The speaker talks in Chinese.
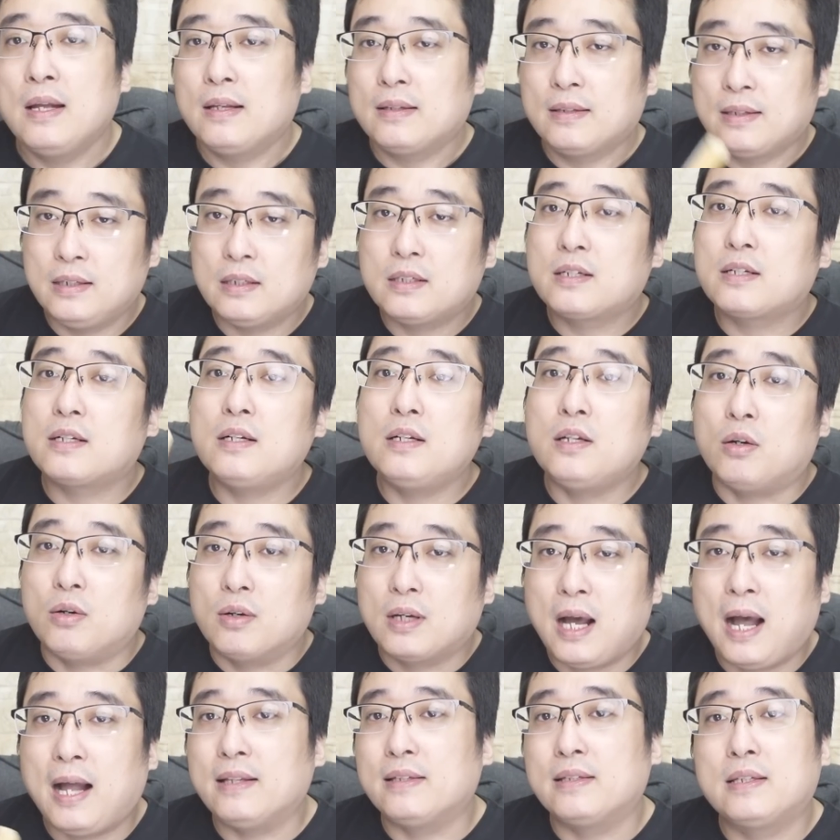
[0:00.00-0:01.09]
你只有
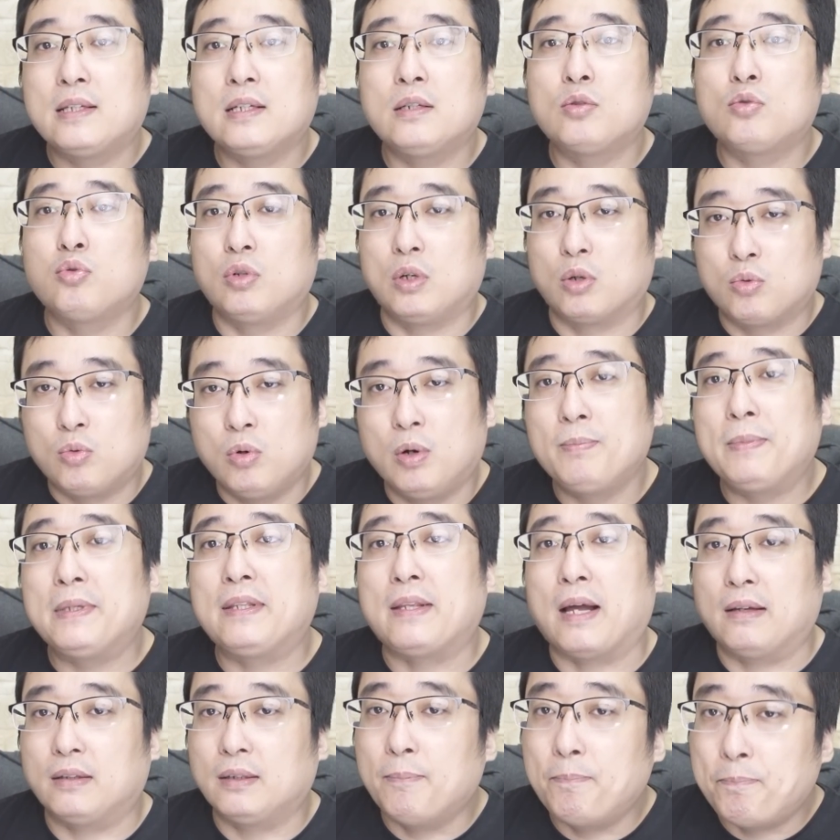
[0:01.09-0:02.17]
看清楚了国民
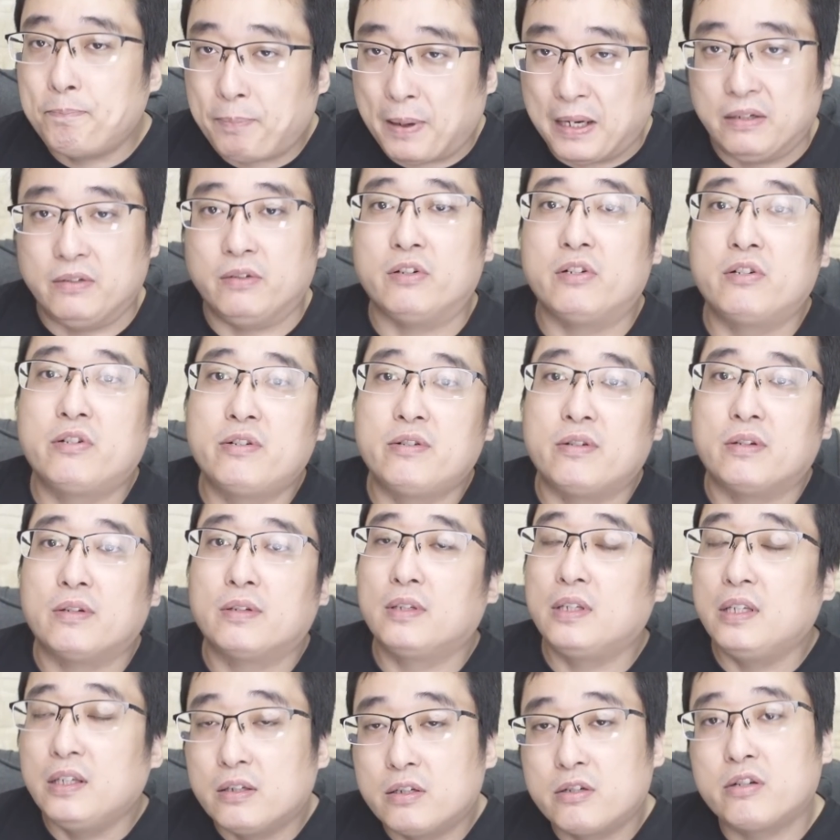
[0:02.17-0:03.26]
党的本质，
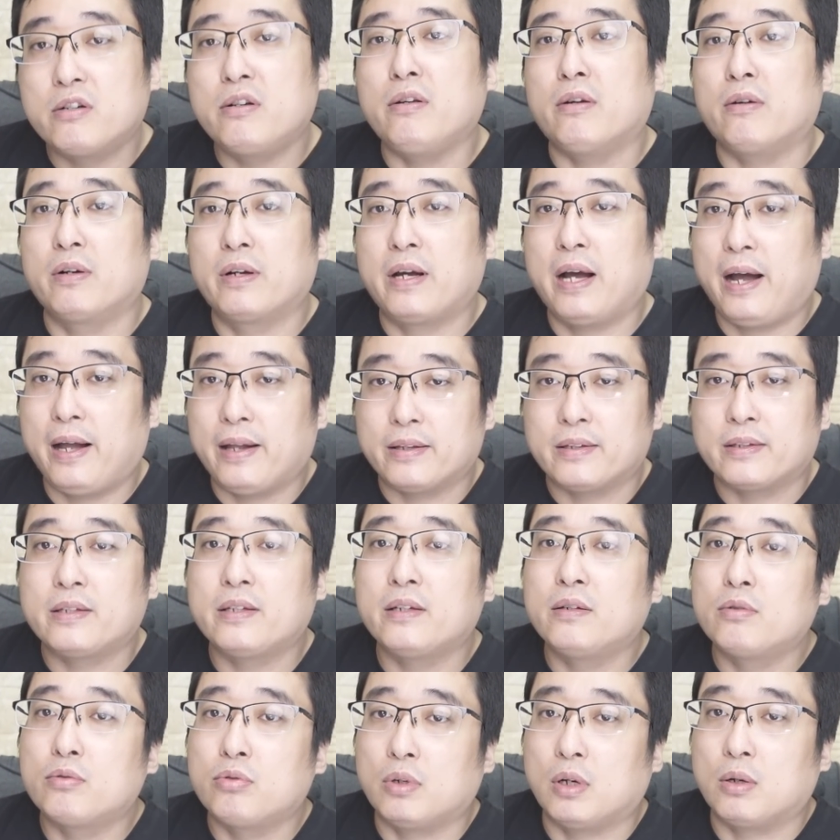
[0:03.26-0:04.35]
你只有看
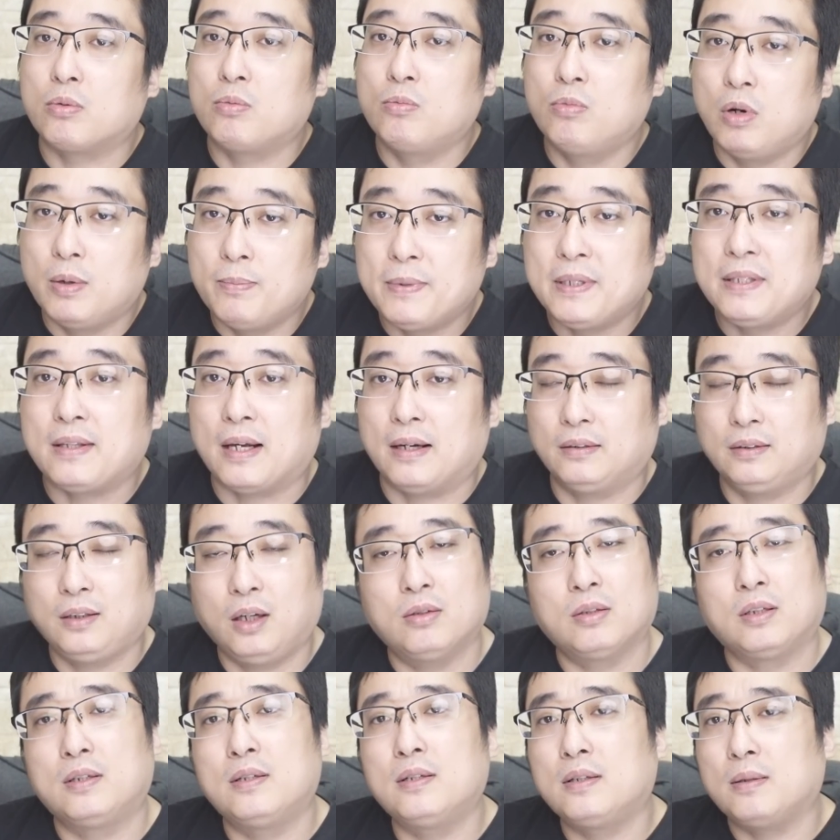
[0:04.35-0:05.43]
清楚了国民党到
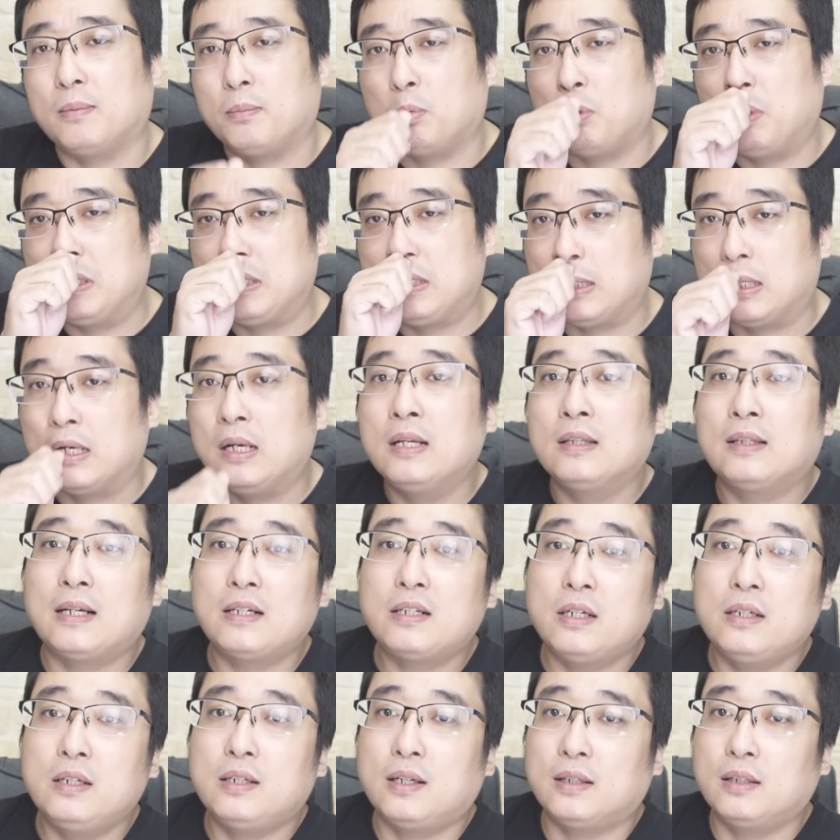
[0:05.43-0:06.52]
底是怎么回事，他
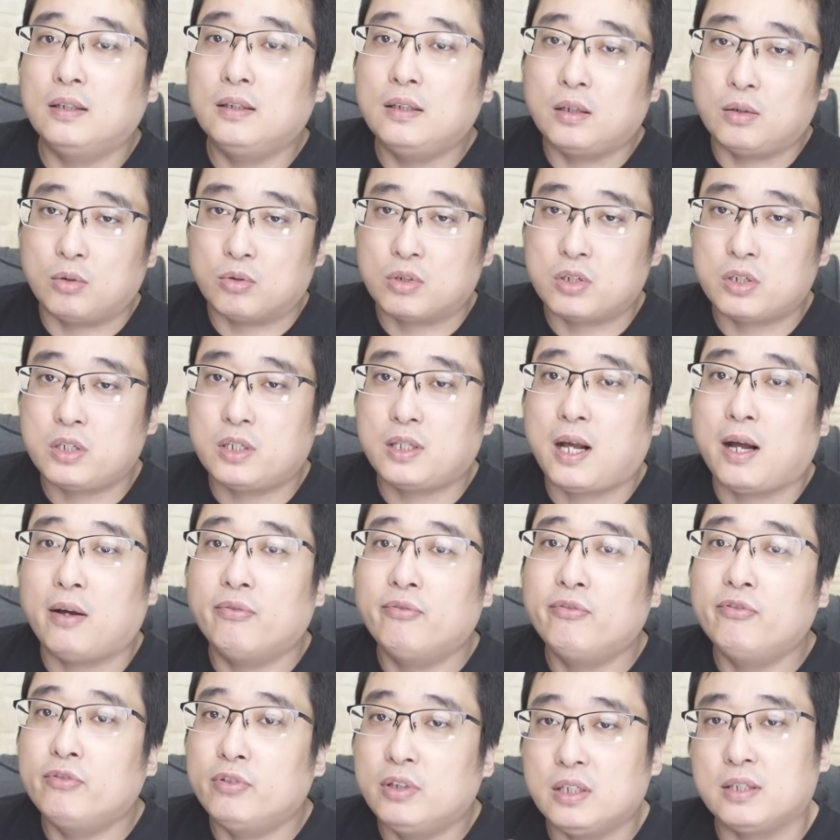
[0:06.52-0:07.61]
身上的那种士大
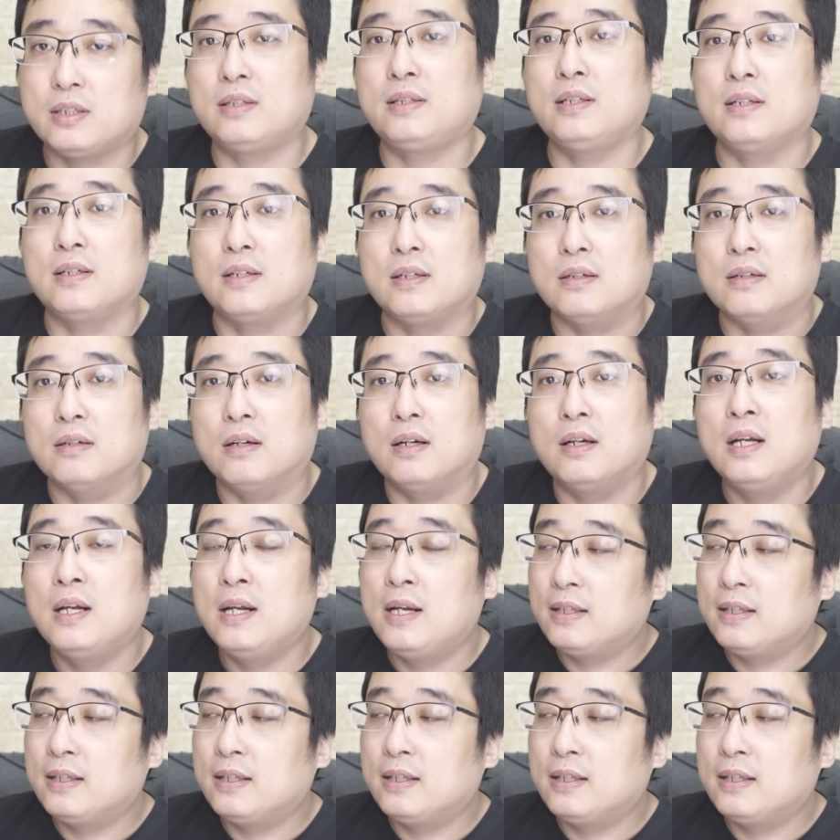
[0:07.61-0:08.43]
夫的性格，